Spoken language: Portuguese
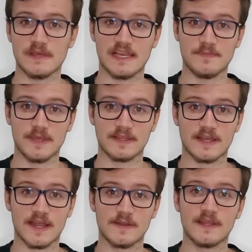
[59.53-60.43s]

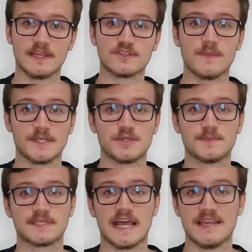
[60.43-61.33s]
alimentar, né? eles começam a
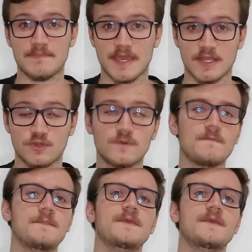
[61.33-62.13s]
buscar alimento.